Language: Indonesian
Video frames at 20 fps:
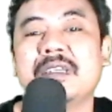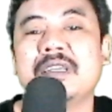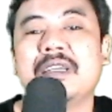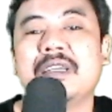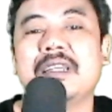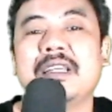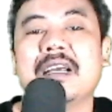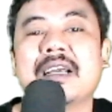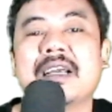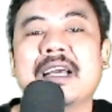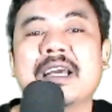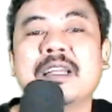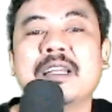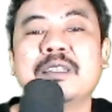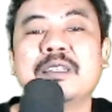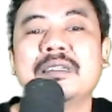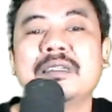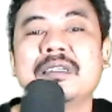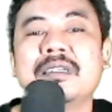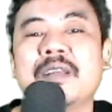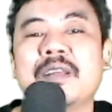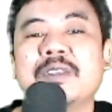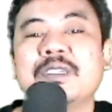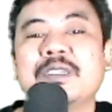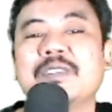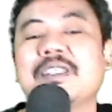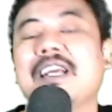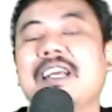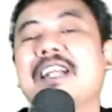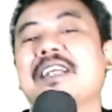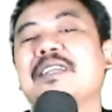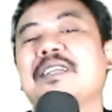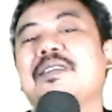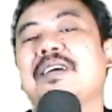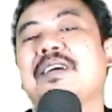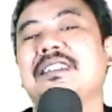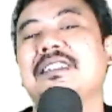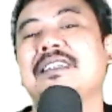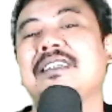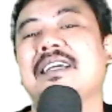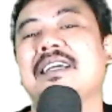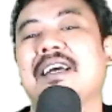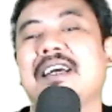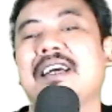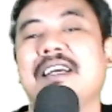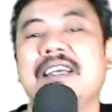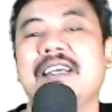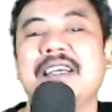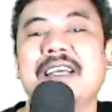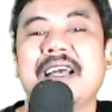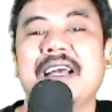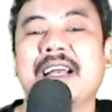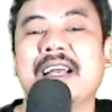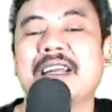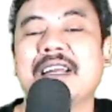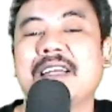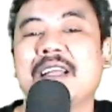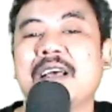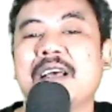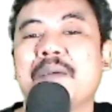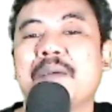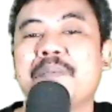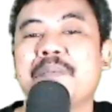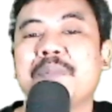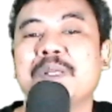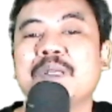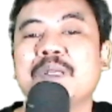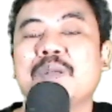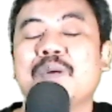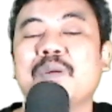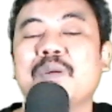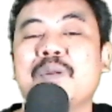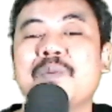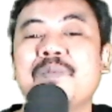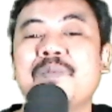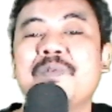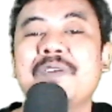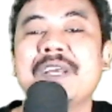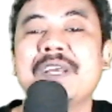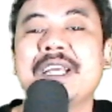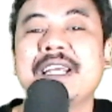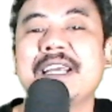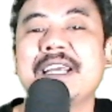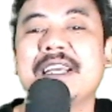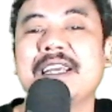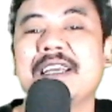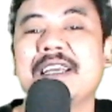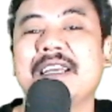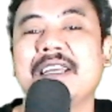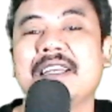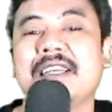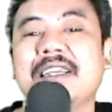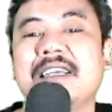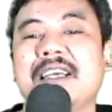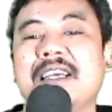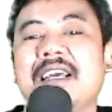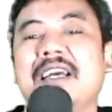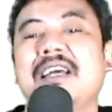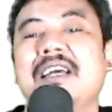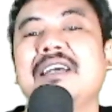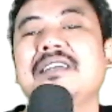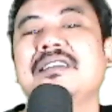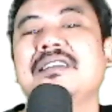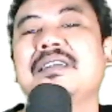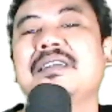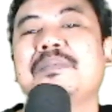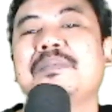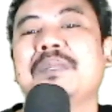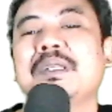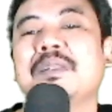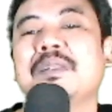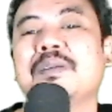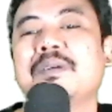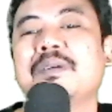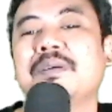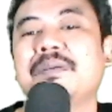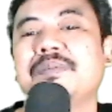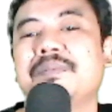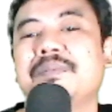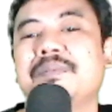ya garis horizontal gitu aja ada bentuk huruf V ya bentuk